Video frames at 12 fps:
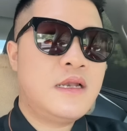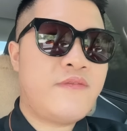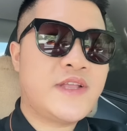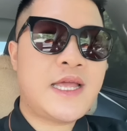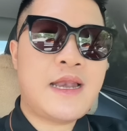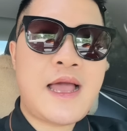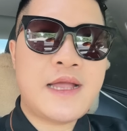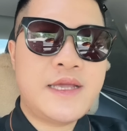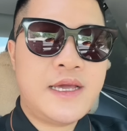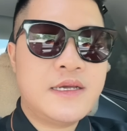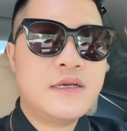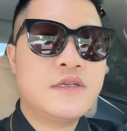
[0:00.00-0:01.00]
phải test lại
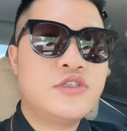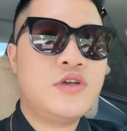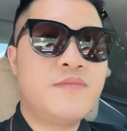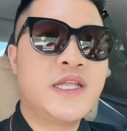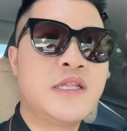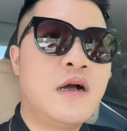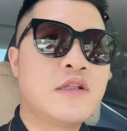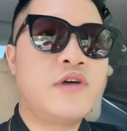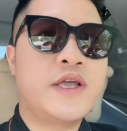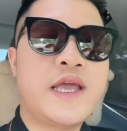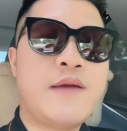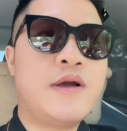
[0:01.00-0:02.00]
nhá. Chuyện bình thường thôi
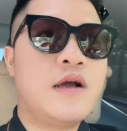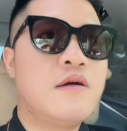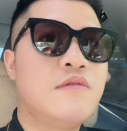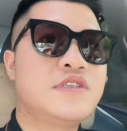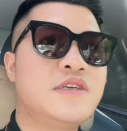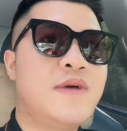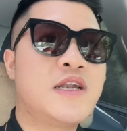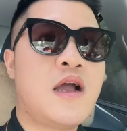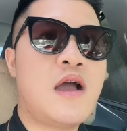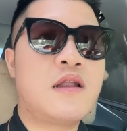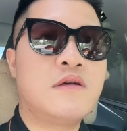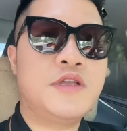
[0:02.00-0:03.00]
anh em ạ, không có gì bất
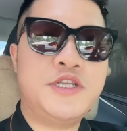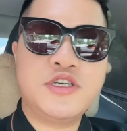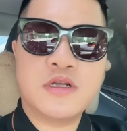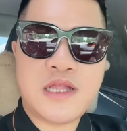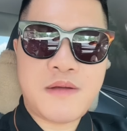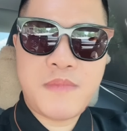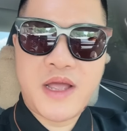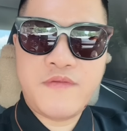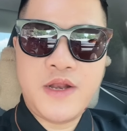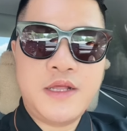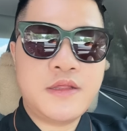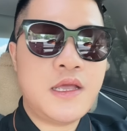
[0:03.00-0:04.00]
ngờ đâu. Thị trường tăng 7
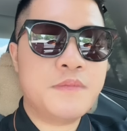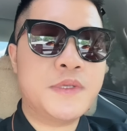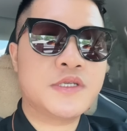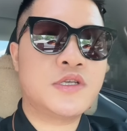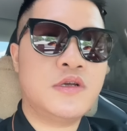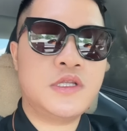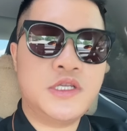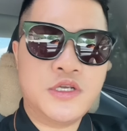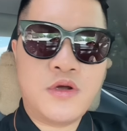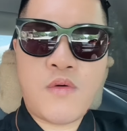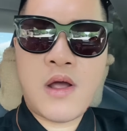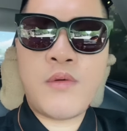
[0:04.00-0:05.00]
phiên liên tiếp, thực sự thị
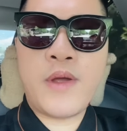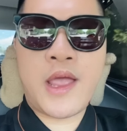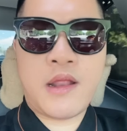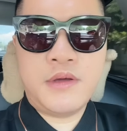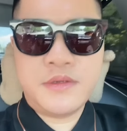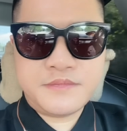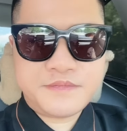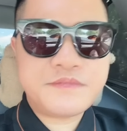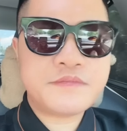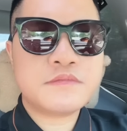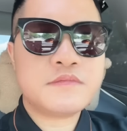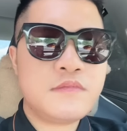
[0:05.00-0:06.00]
trường quá khỏe
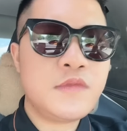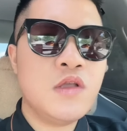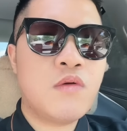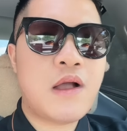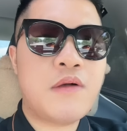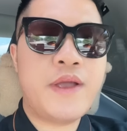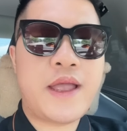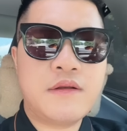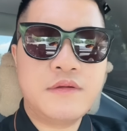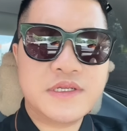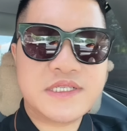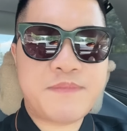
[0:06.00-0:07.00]

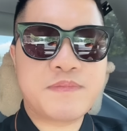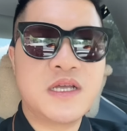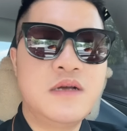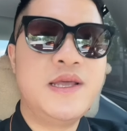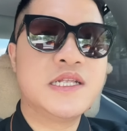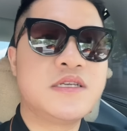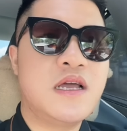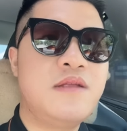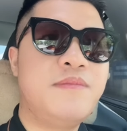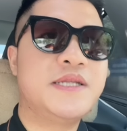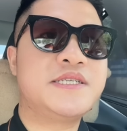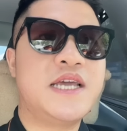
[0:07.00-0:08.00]
luôn. Nó dập từ bên dưới
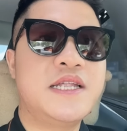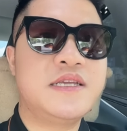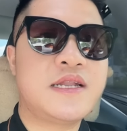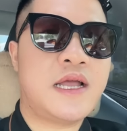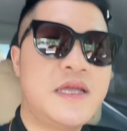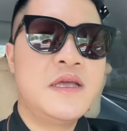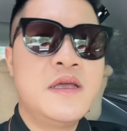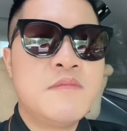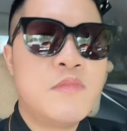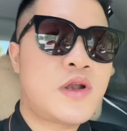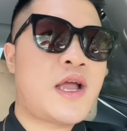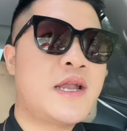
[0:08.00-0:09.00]
lên bên trên như này,
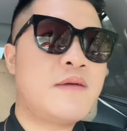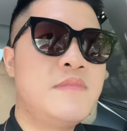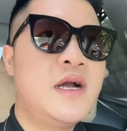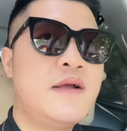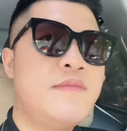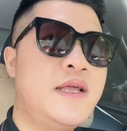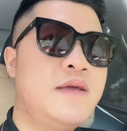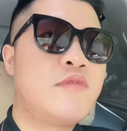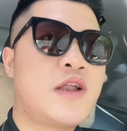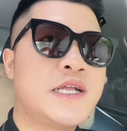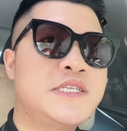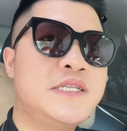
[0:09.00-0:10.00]
1250 mà lên
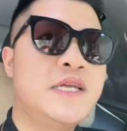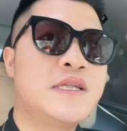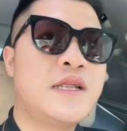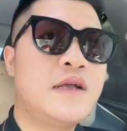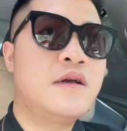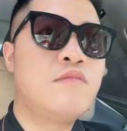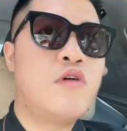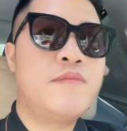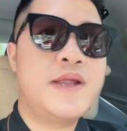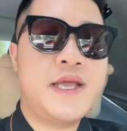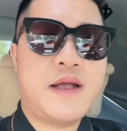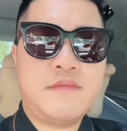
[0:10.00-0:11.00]
129x như này, hơn
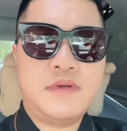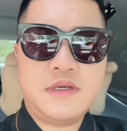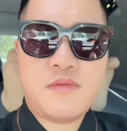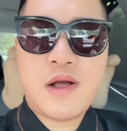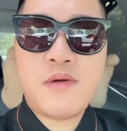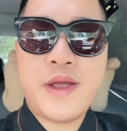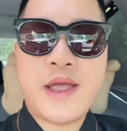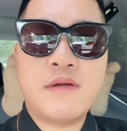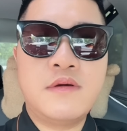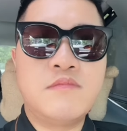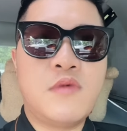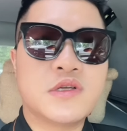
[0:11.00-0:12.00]
40 điểm, quá khỏe
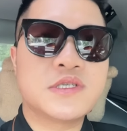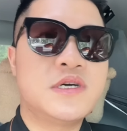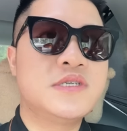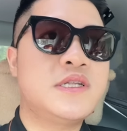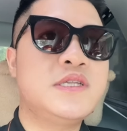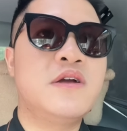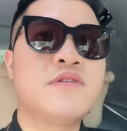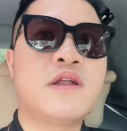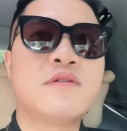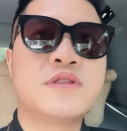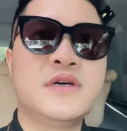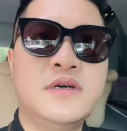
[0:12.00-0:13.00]
luôn, bỏ rơi rất nhiều nhà
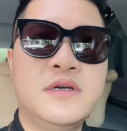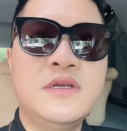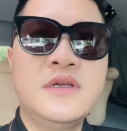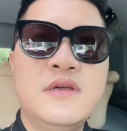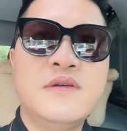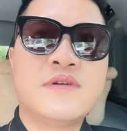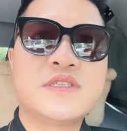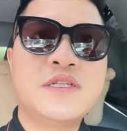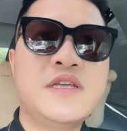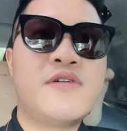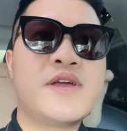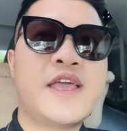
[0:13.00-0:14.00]
đầu tư. Và rất
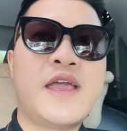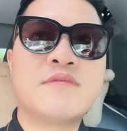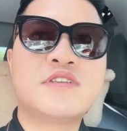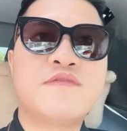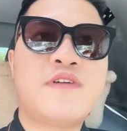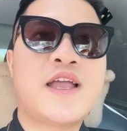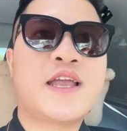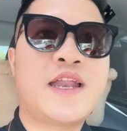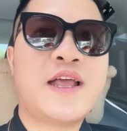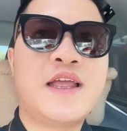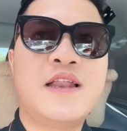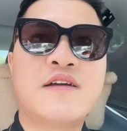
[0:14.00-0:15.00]
nhiều anh em trong vài ngày
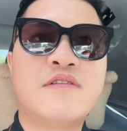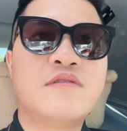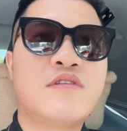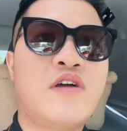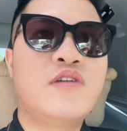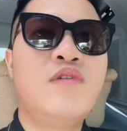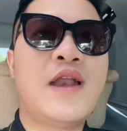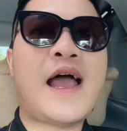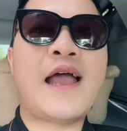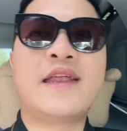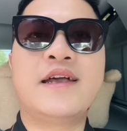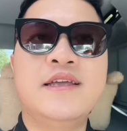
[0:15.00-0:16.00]
này lại còn đòi đua
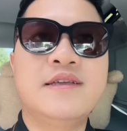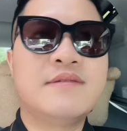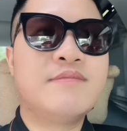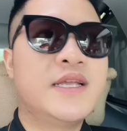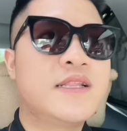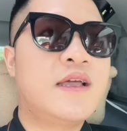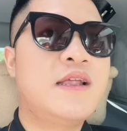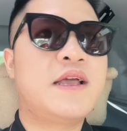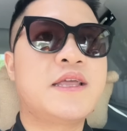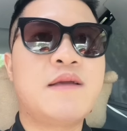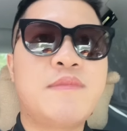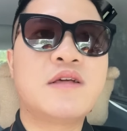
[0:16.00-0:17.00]
lại đấy. Mình thấy là
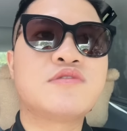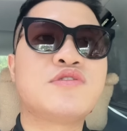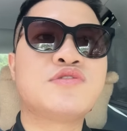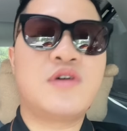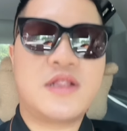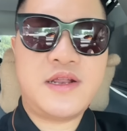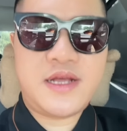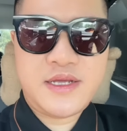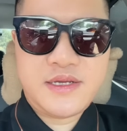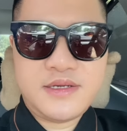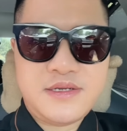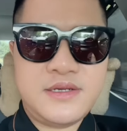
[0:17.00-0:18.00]
anh em bắt đầu sốt ruột rồi đấy.
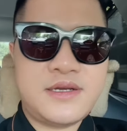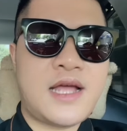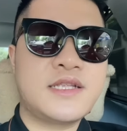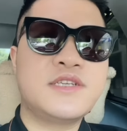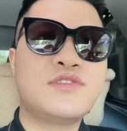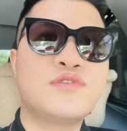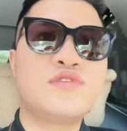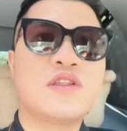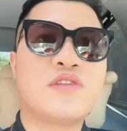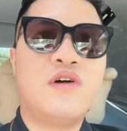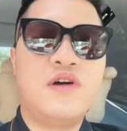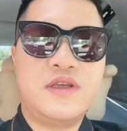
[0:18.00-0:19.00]
Hạn chế sốt ruột
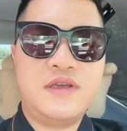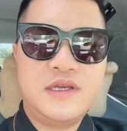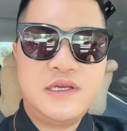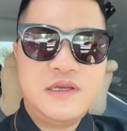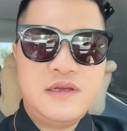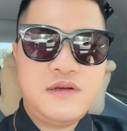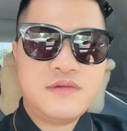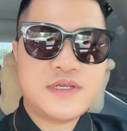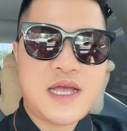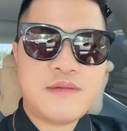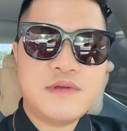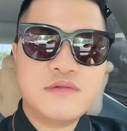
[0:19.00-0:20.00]
thôi. Lúc
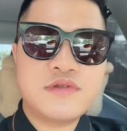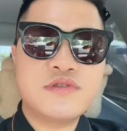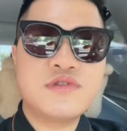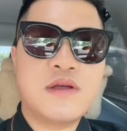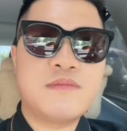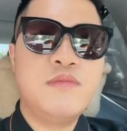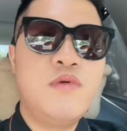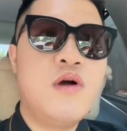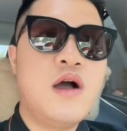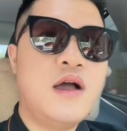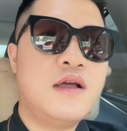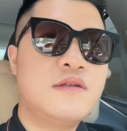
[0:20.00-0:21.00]
giảm thì không sốt ruột
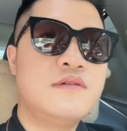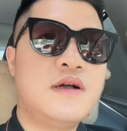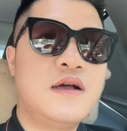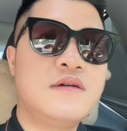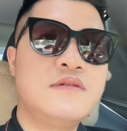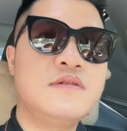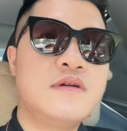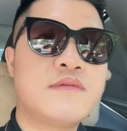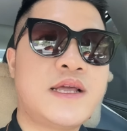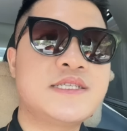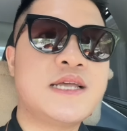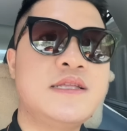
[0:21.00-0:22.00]
mua, đúng không? Không
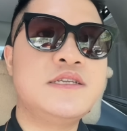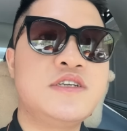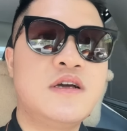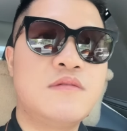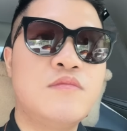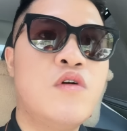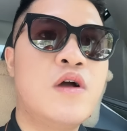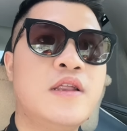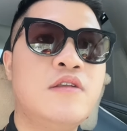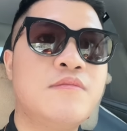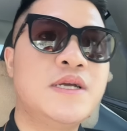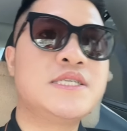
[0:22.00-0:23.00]
đánh giá thị trường mua
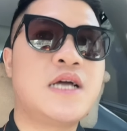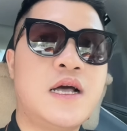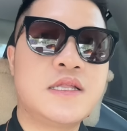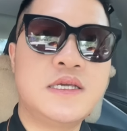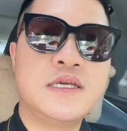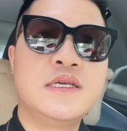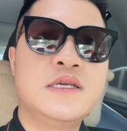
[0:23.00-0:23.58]
đến lúc bây giờ thì